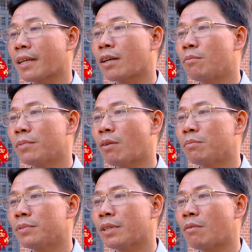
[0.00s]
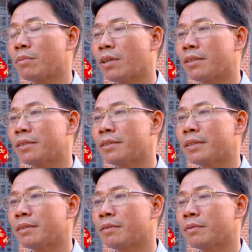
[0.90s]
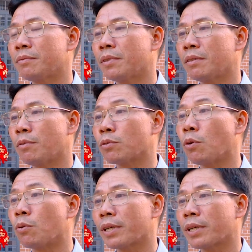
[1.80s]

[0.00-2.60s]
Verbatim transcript: ta không không không có phụ thuộc